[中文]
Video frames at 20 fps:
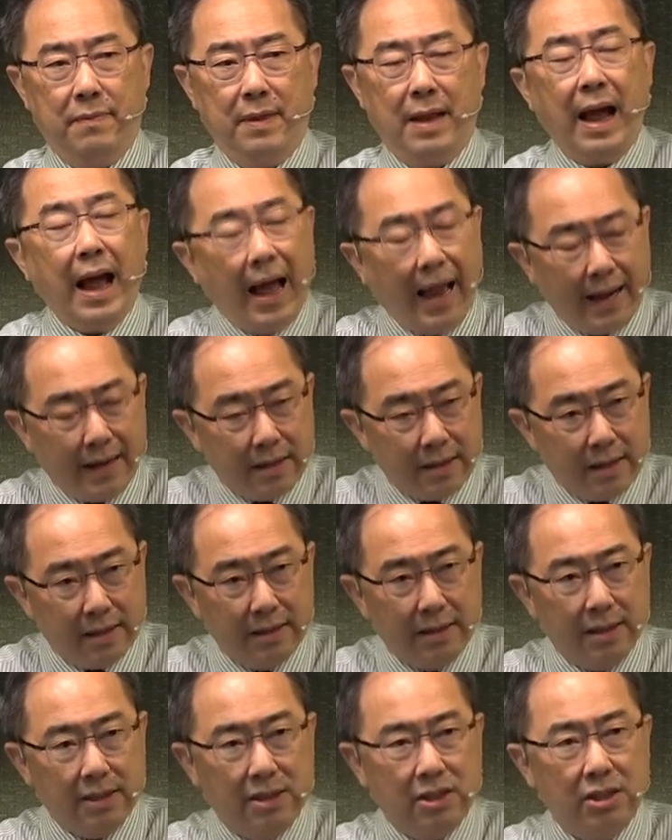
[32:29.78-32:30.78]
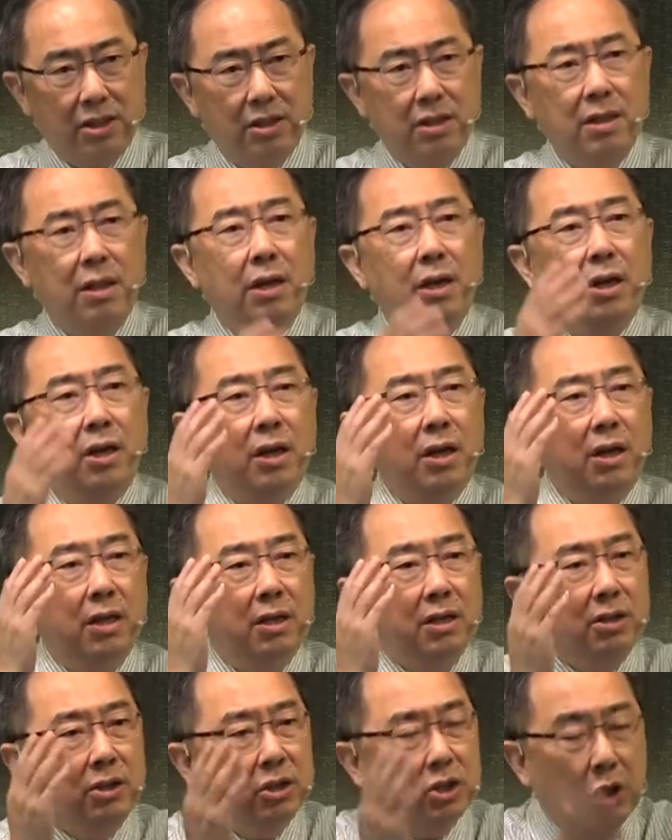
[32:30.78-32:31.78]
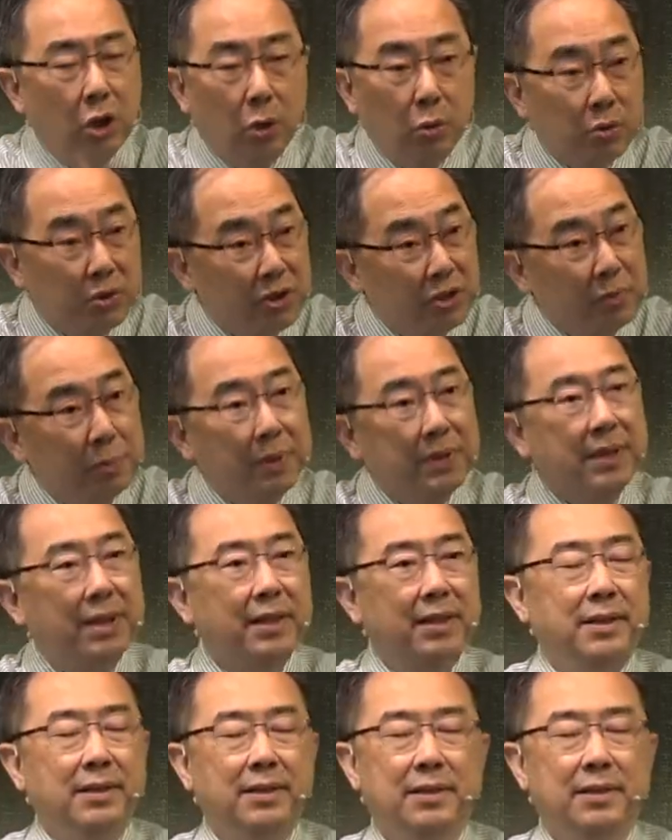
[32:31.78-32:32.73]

爱人的心，求之不得。